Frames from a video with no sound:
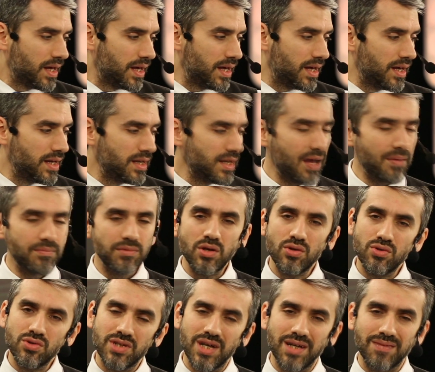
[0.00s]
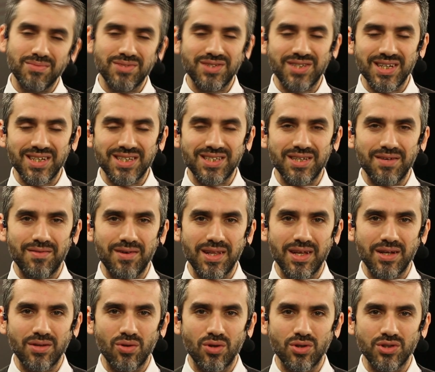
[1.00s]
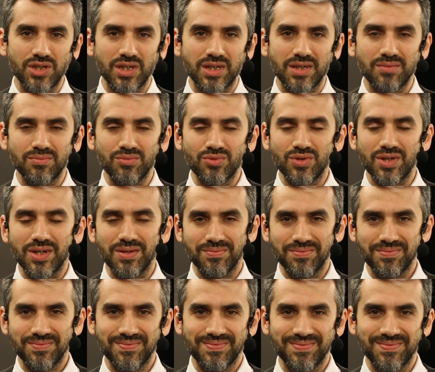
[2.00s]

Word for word: Ee, nem de evet. 8 seviyelerinde olacak muhtarım.